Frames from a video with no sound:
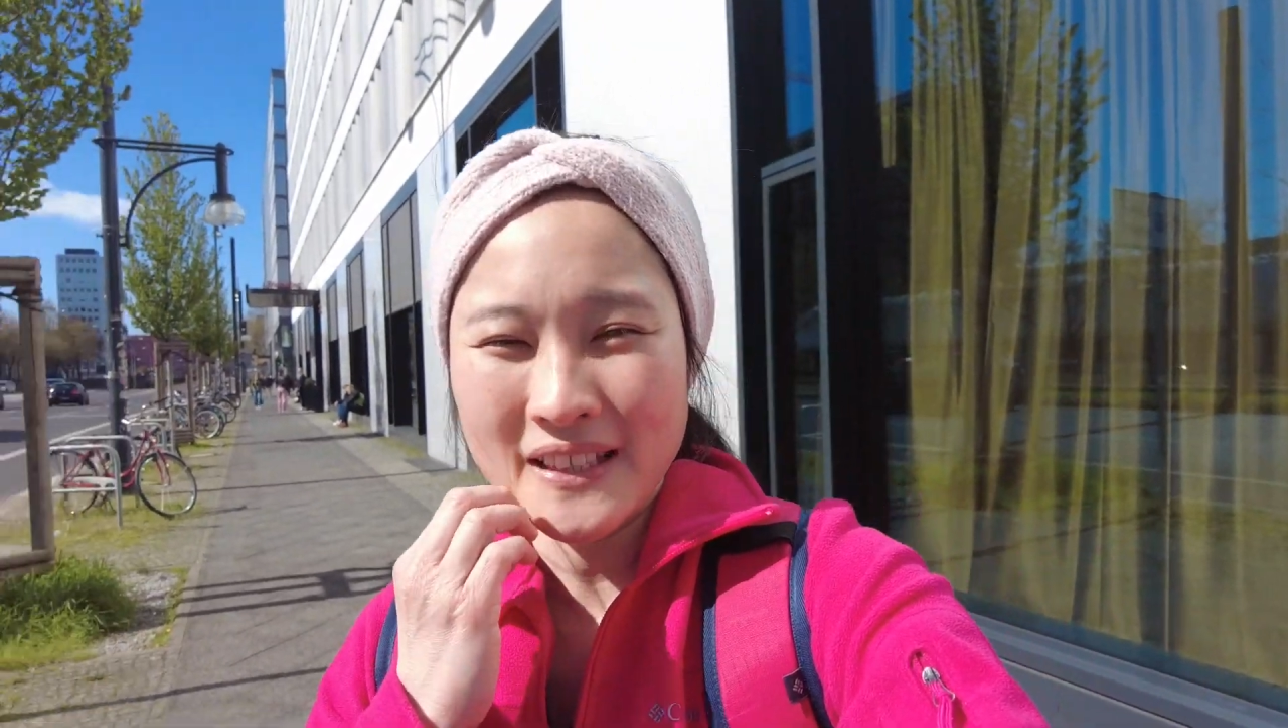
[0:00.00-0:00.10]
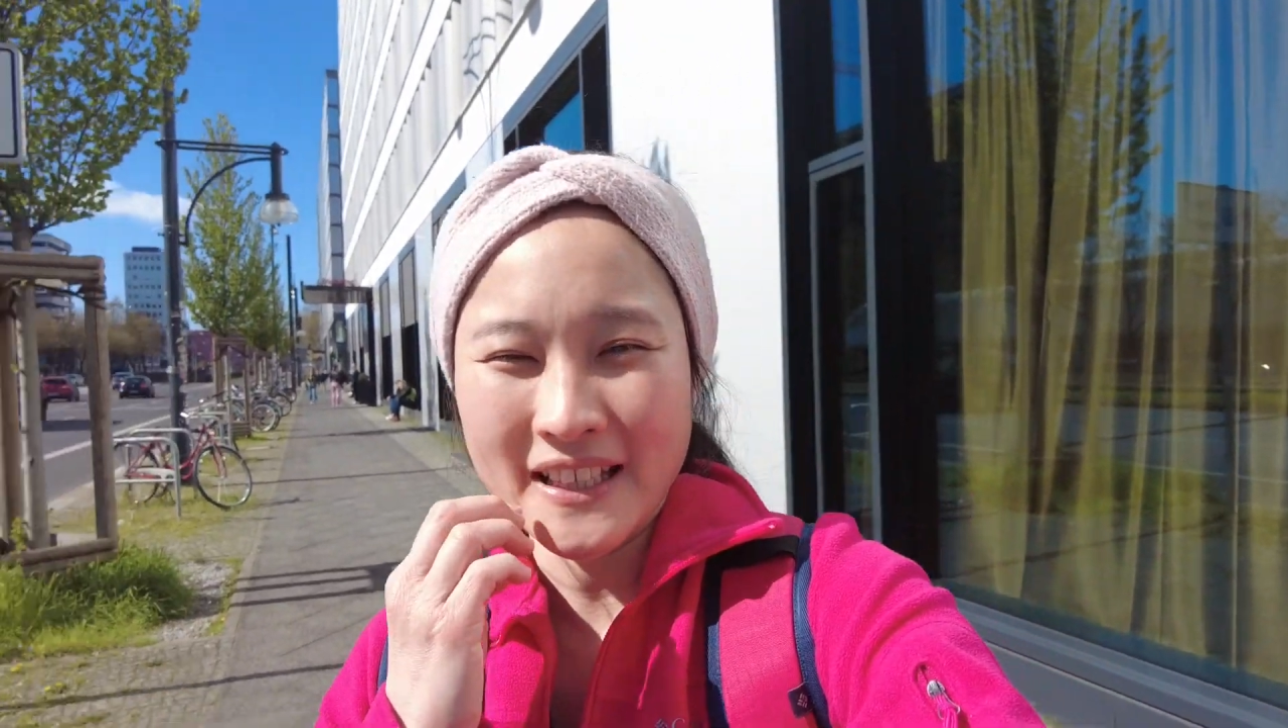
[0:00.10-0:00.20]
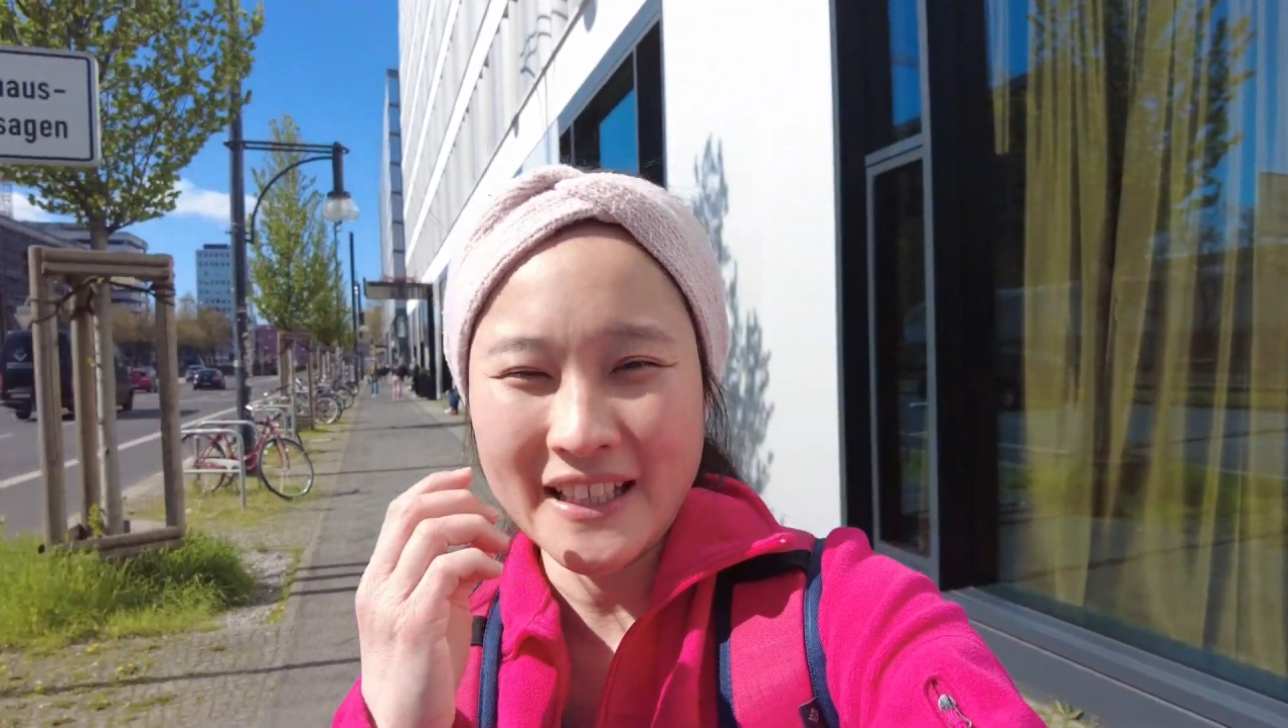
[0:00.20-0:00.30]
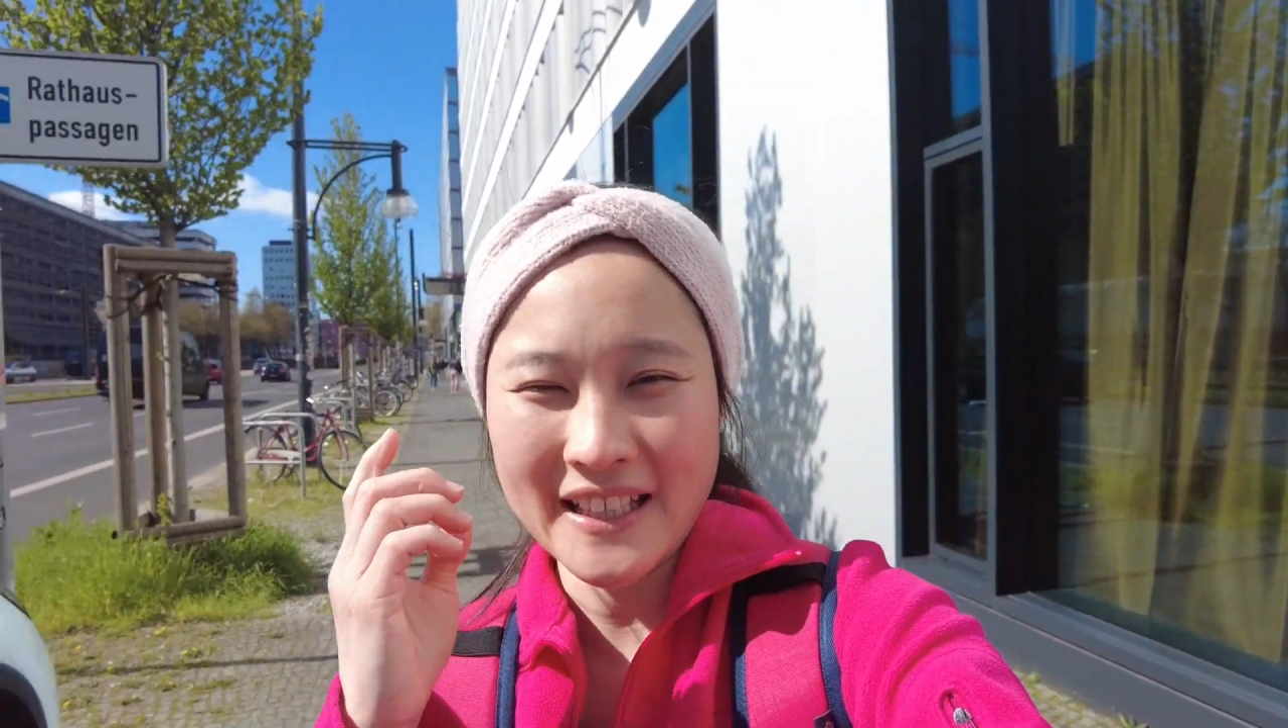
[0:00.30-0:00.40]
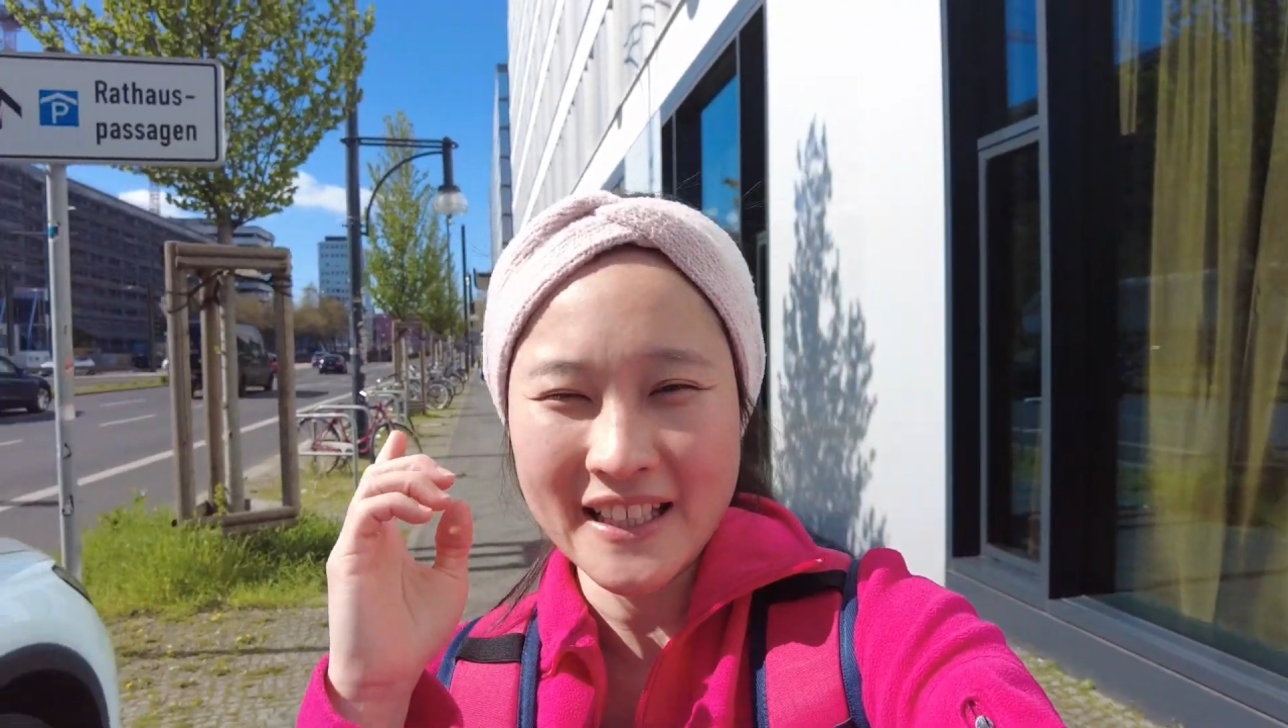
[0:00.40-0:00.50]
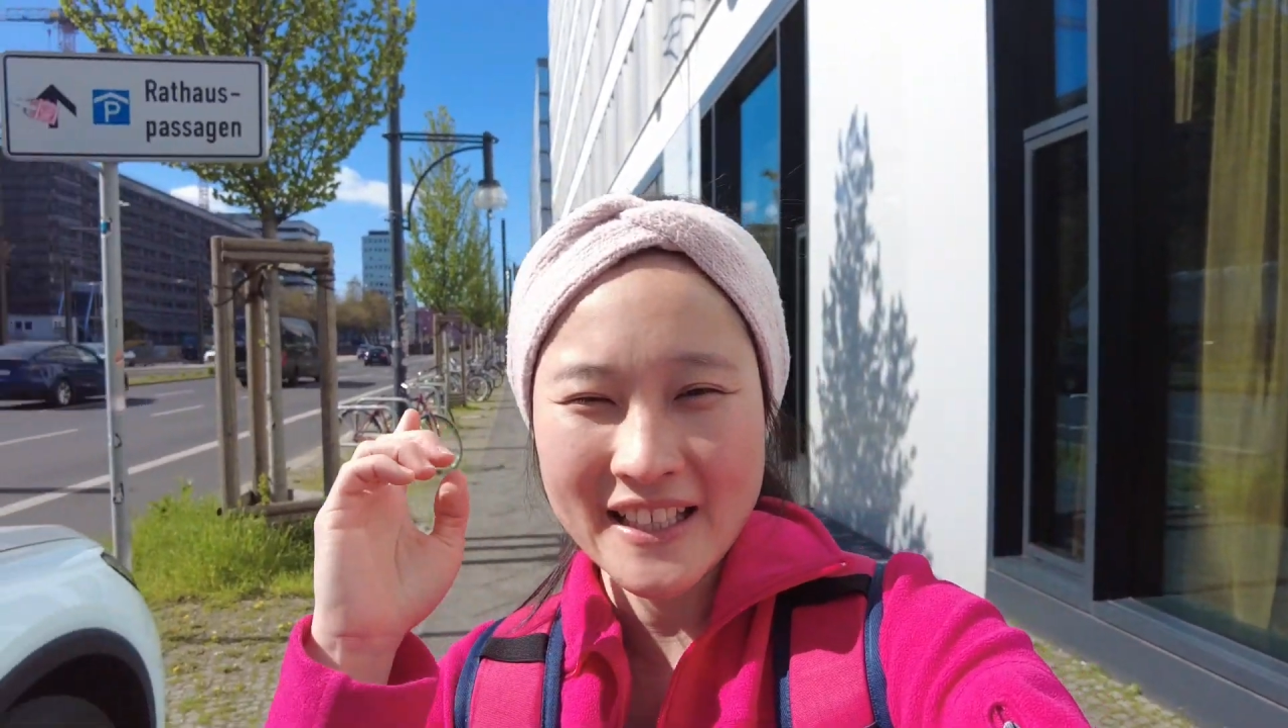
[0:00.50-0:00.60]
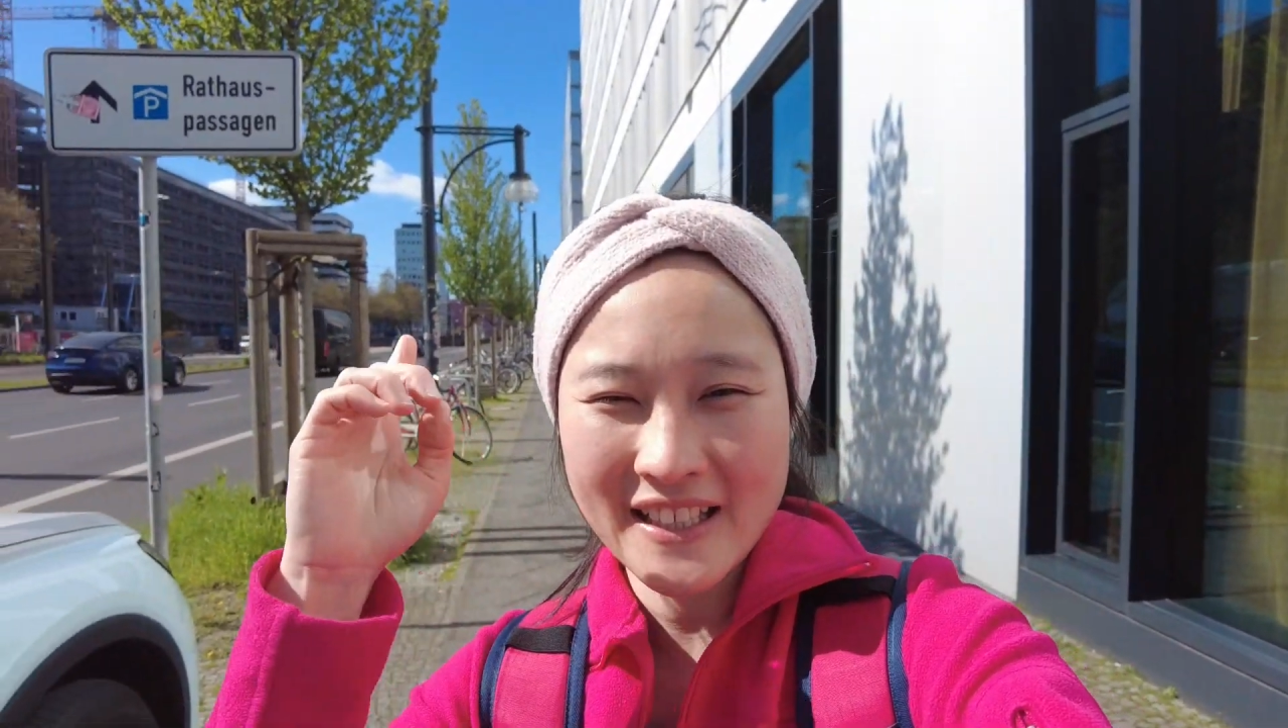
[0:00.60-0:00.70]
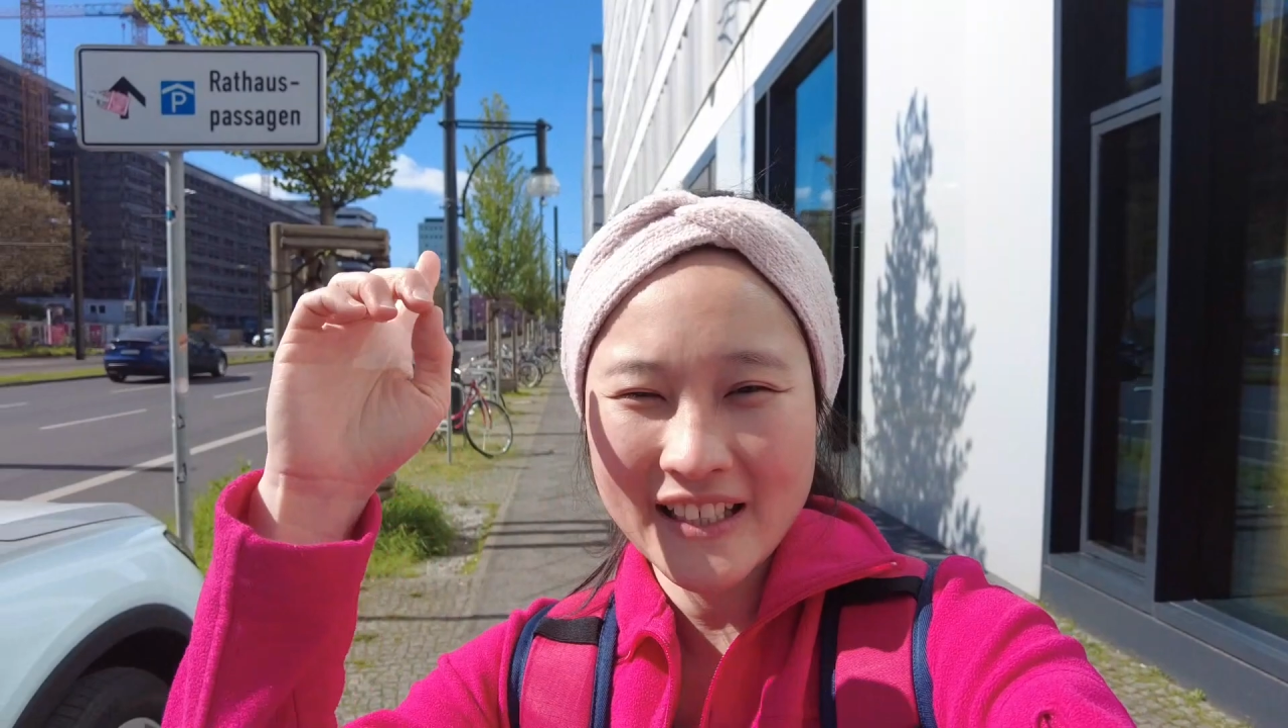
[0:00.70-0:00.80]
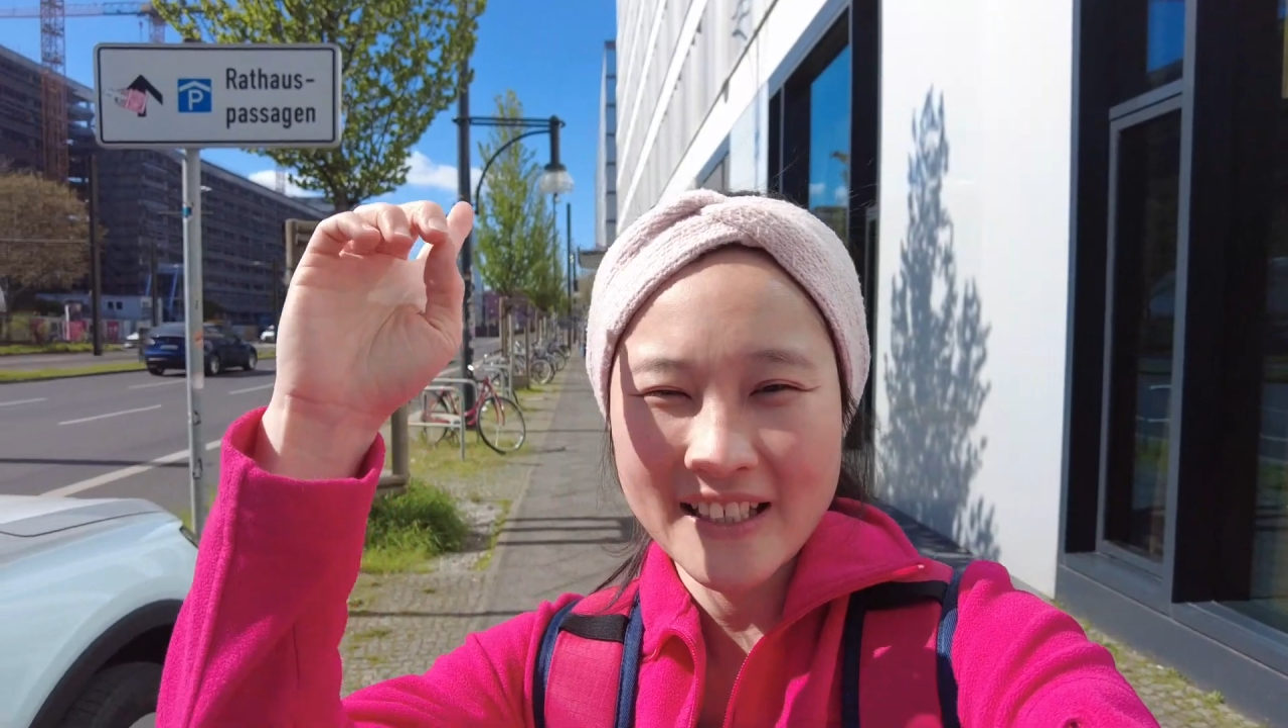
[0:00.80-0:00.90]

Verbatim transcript: Nih,